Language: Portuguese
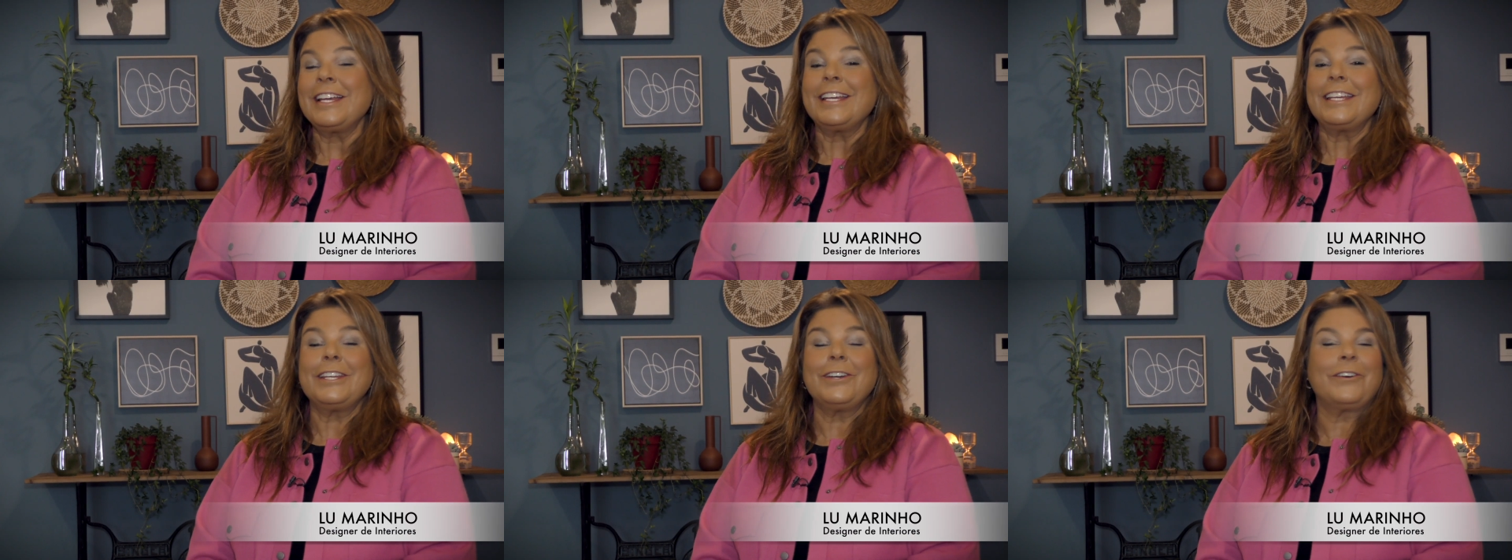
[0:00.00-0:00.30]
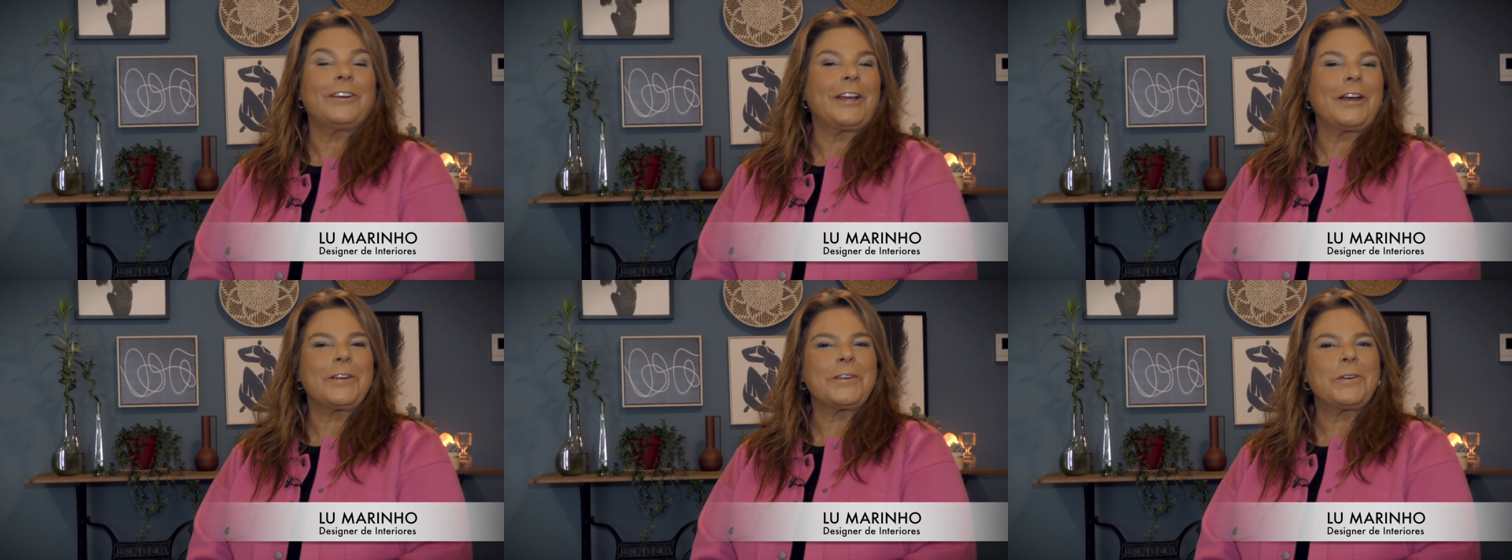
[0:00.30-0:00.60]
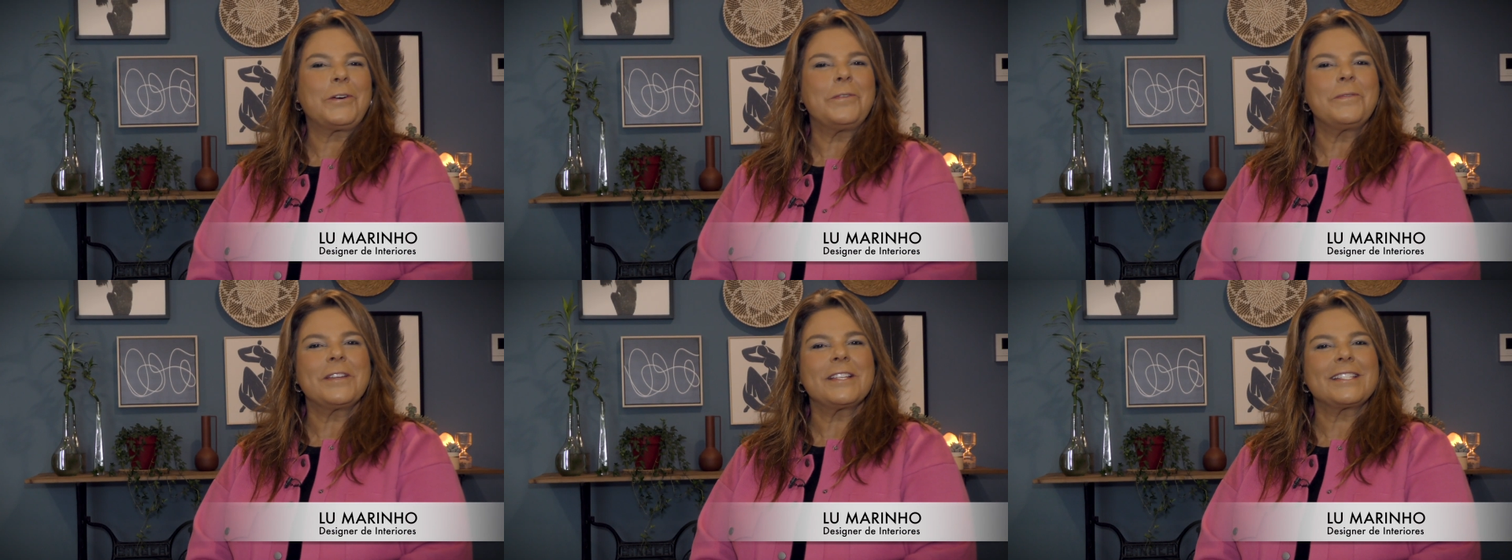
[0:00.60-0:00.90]
e eu quero
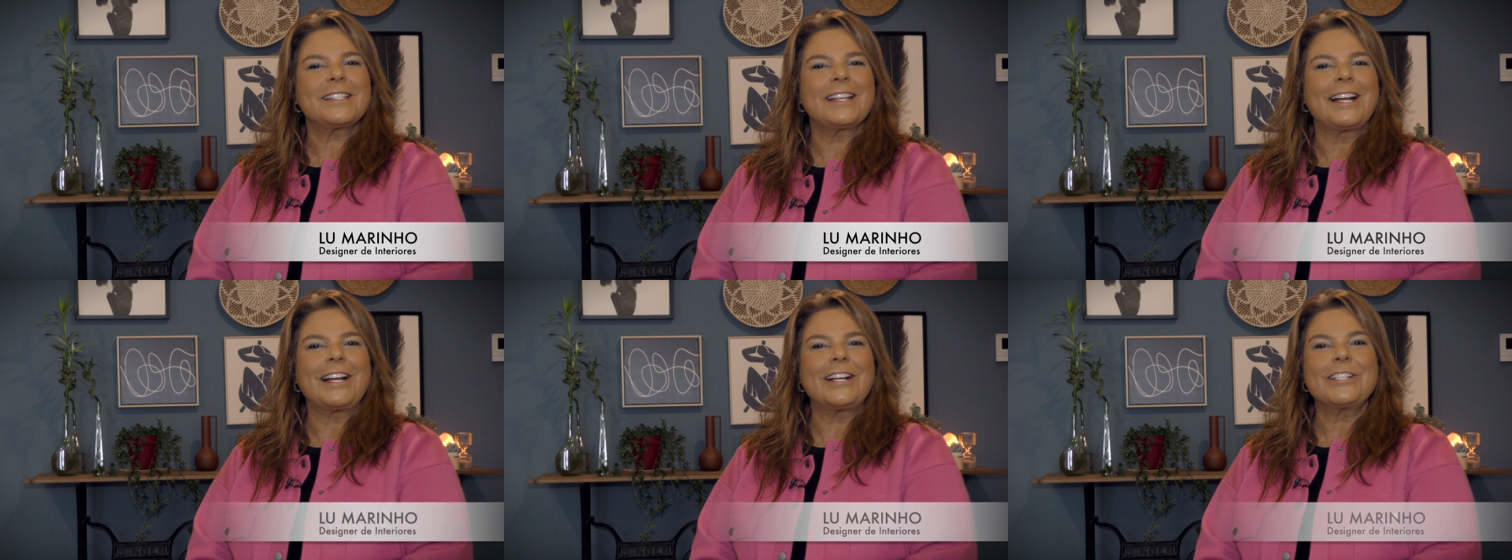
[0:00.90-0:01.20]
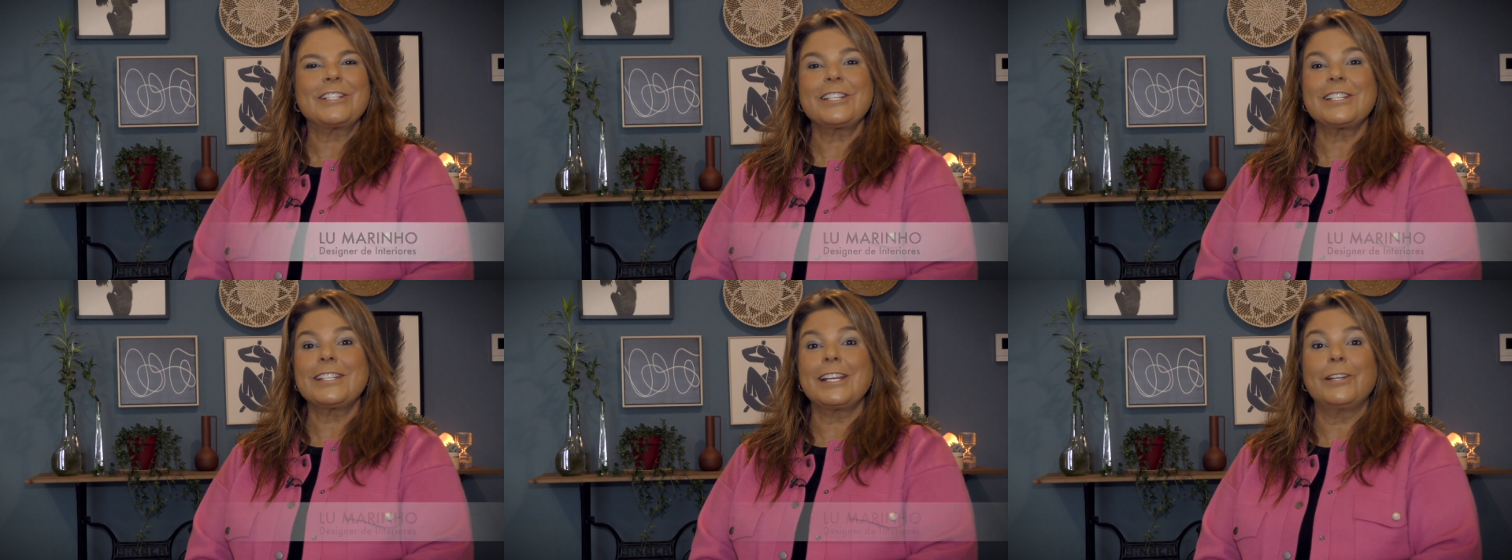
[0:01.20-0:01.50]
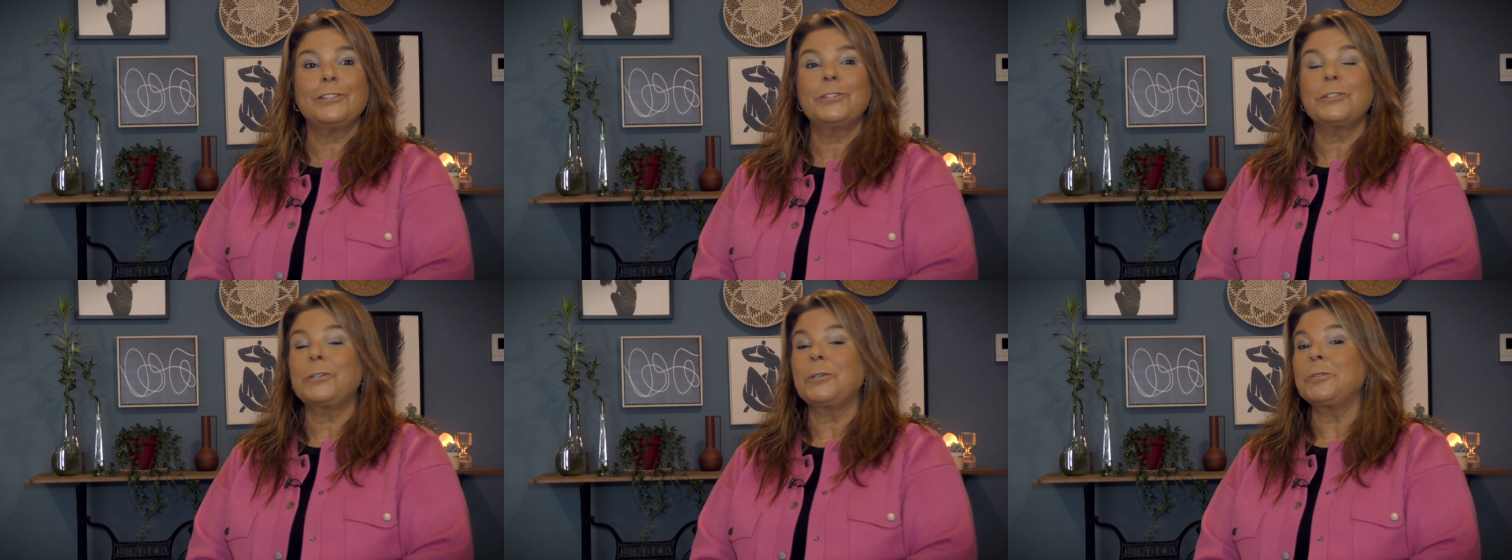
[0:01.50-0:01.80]
começar
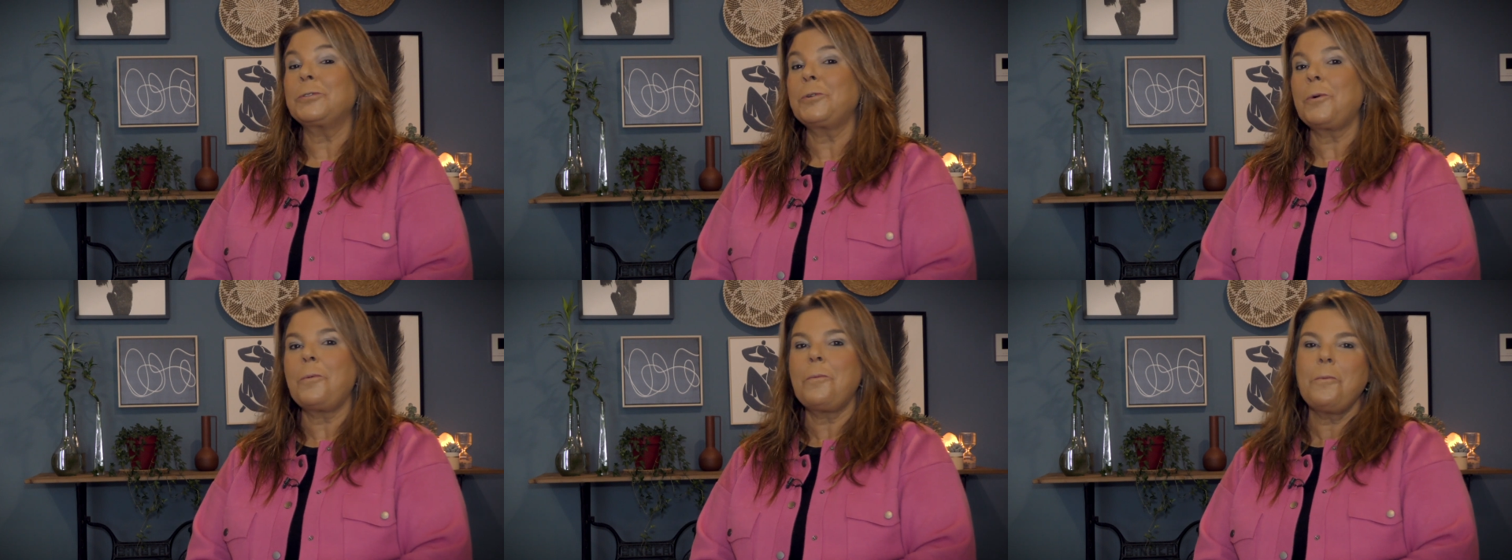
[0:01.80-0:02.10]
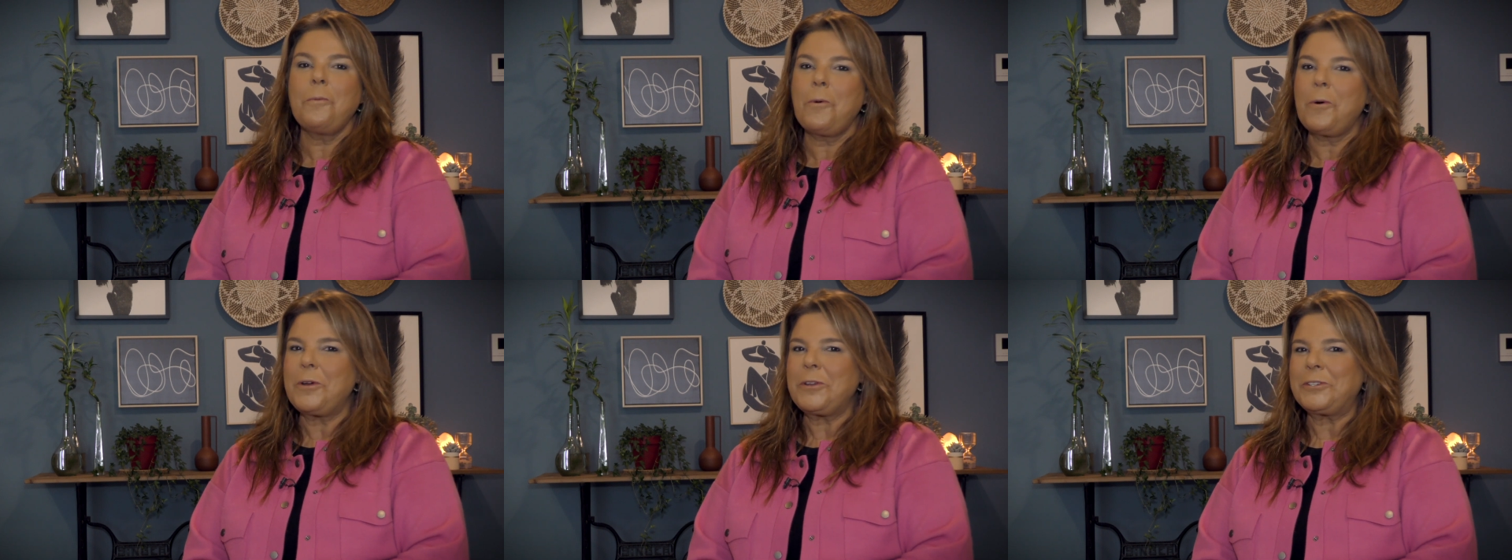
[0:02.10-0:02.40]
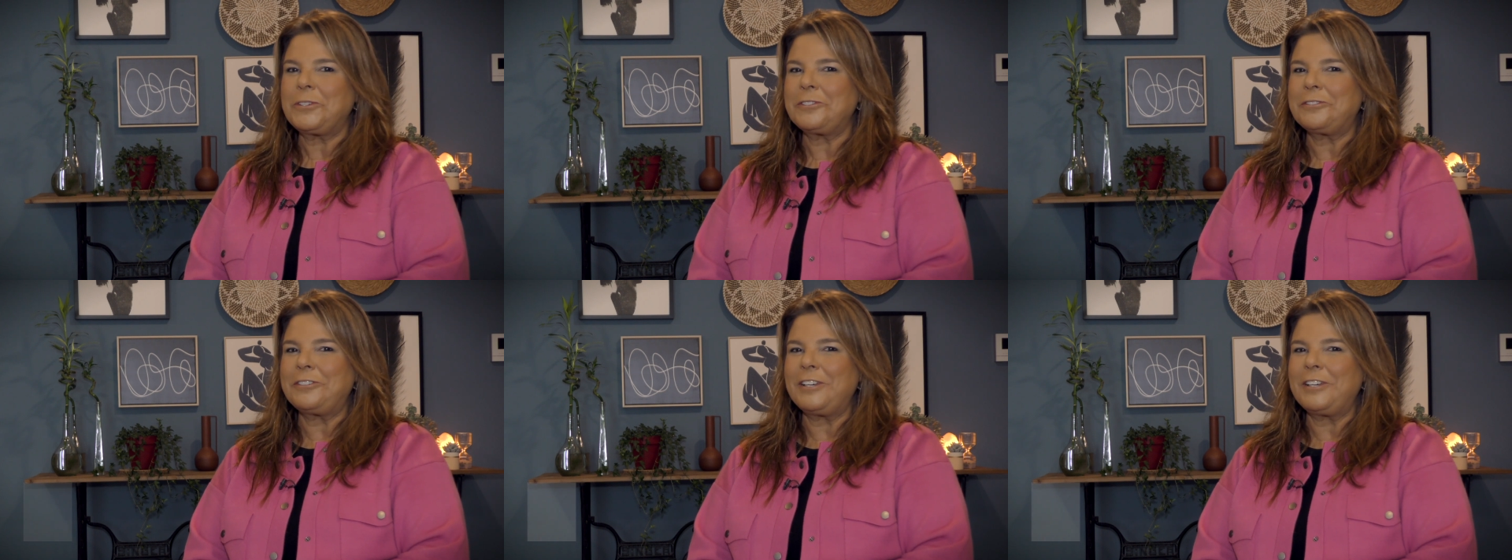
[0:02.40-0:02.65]
dizendo que eu estou muito